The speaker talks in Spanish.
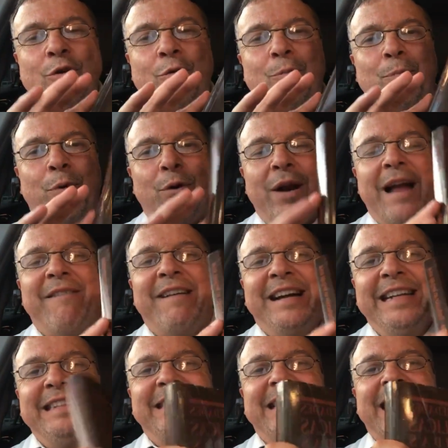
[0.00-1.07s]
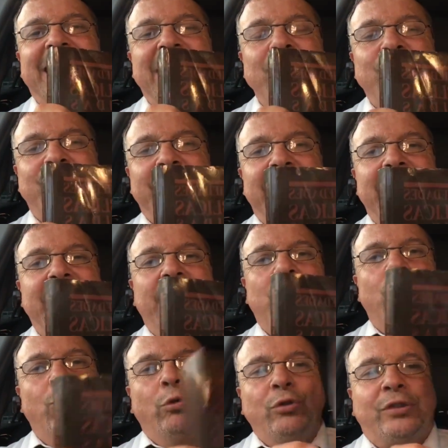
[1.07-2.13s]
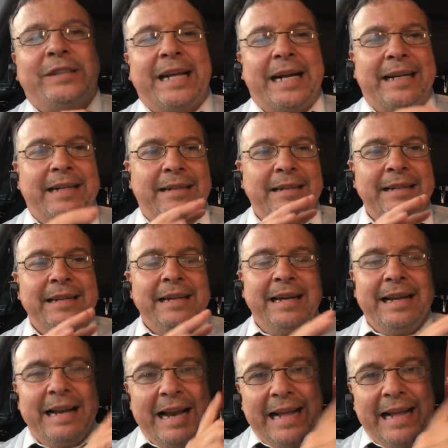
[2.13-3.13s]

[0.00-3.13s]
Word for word: por la avaricia que ellos tienen, usan la